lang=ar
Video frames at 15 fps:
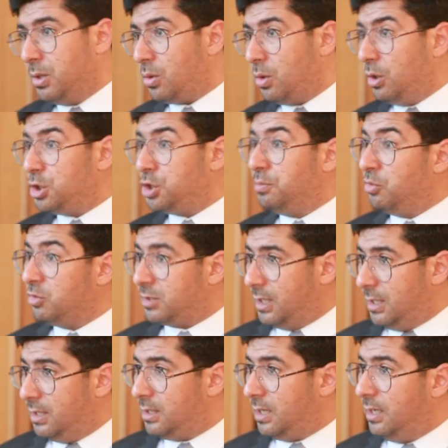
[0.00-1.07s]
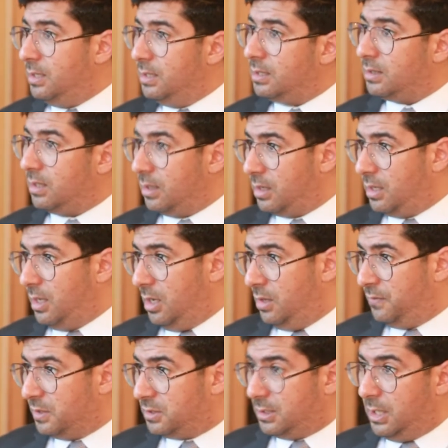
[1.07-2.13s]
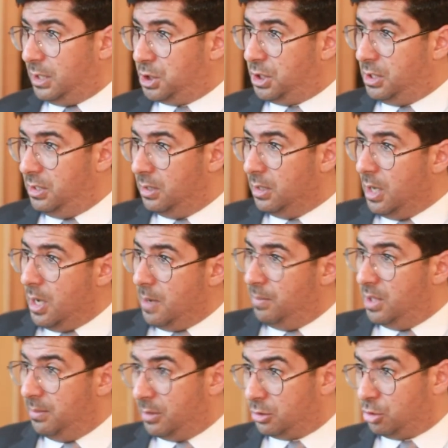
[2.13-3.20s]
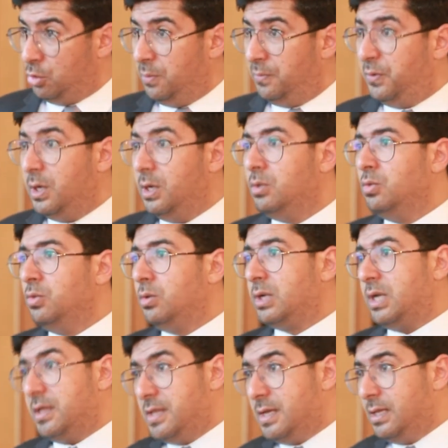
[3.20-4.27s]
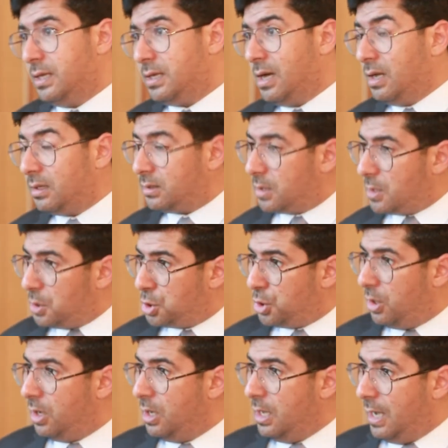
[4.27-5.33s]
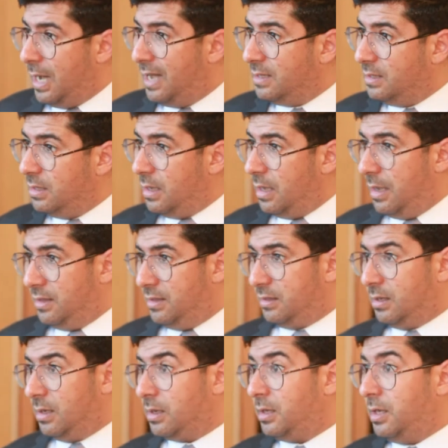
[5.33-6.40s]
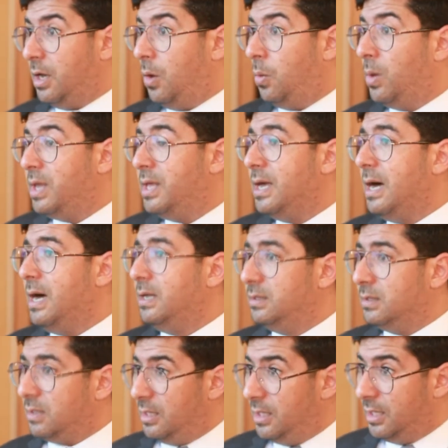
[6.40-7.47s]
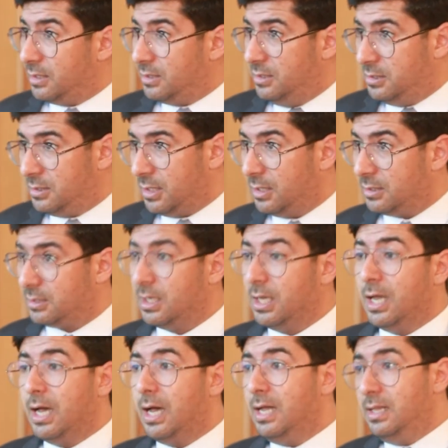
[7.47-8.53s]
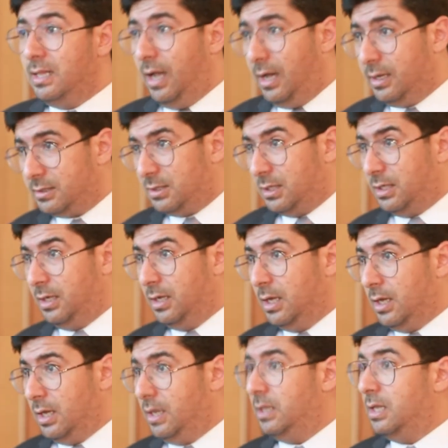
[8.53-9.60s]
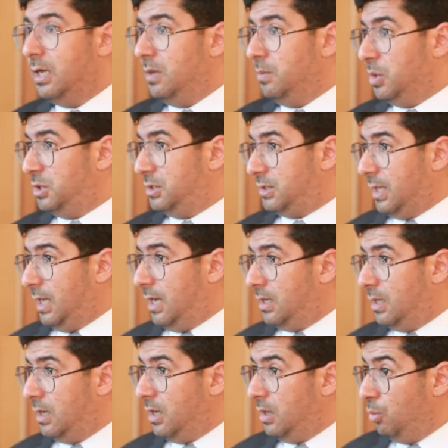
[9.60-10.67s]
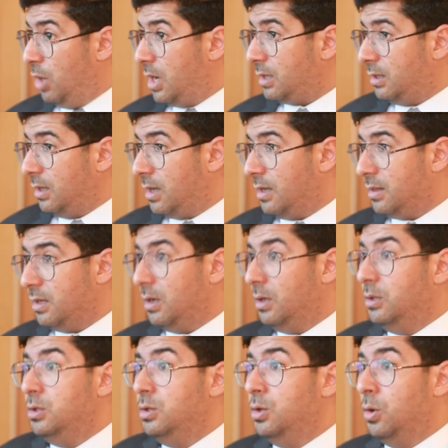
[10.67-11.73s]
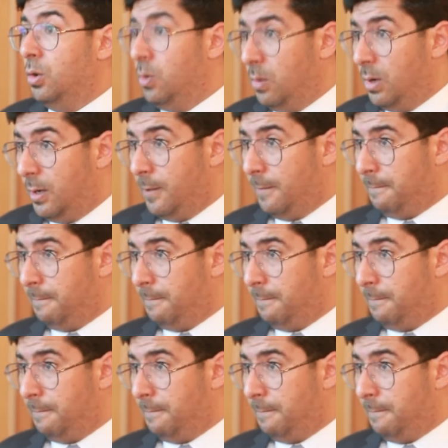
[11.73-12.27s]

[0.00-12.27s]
يقعدش مسلط علينا تنقيح الفصل 20 من المرسوم فانه كذلك التراجع عن هذا التنقيح واعاده الاختصاص الحصري الى مجلس اعلى المؤقت للقضاء اللي هو